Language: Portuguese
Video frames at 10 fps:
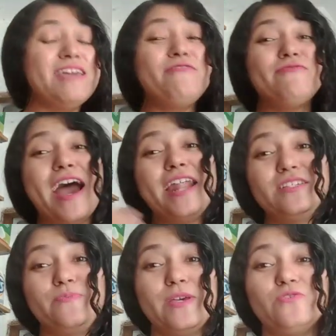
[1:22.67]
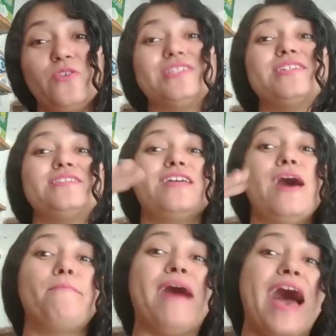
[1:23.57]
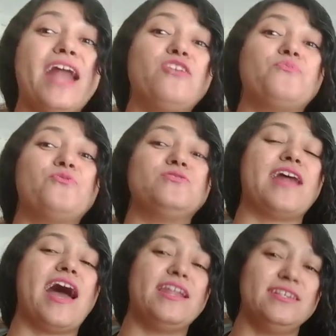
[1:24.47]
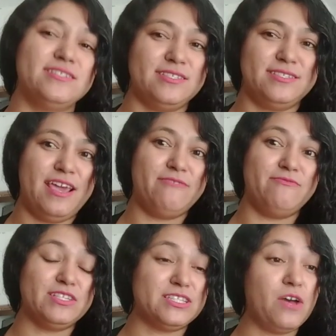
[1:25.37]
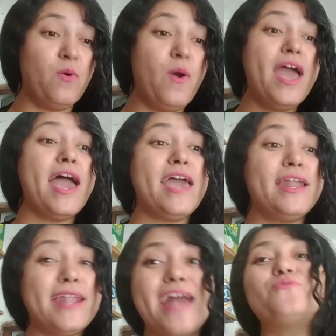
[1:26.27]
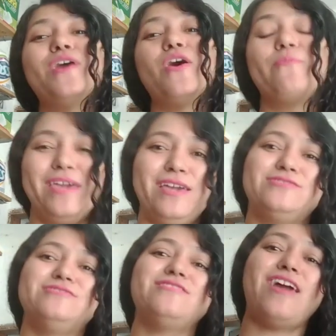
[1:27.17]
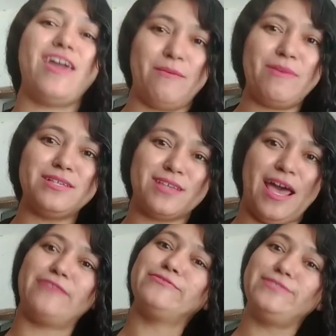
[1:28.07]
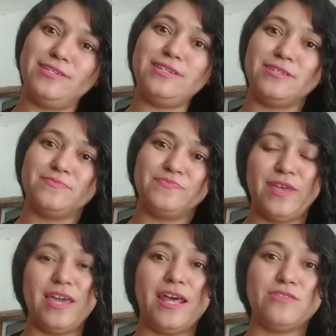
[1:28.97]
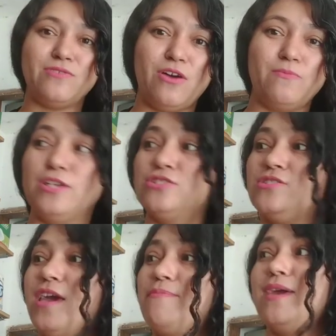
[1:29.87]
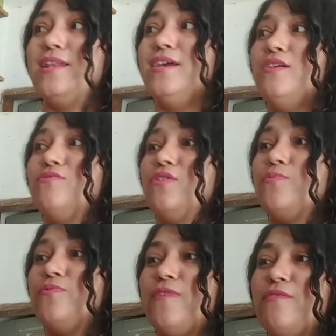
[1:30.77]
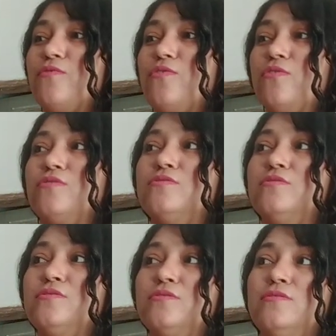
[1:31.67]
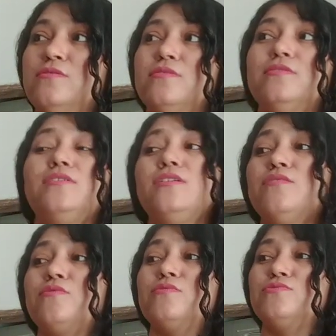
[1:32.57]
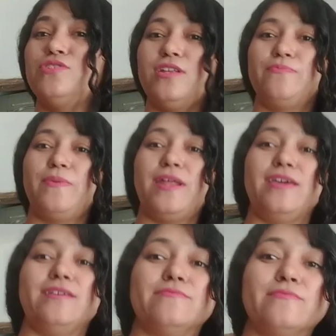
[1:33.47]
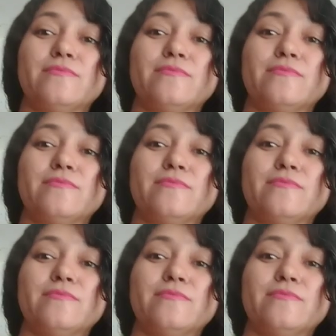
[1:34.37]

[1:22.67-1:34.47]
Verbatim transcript: Tem várias pessoas que trabalham por trás desse serviço. Então, naturalmente é mais caro sim, né? Naturalmente, é bem, não, não, por favor. Fica tá devagar. Não, não, tira, peraí.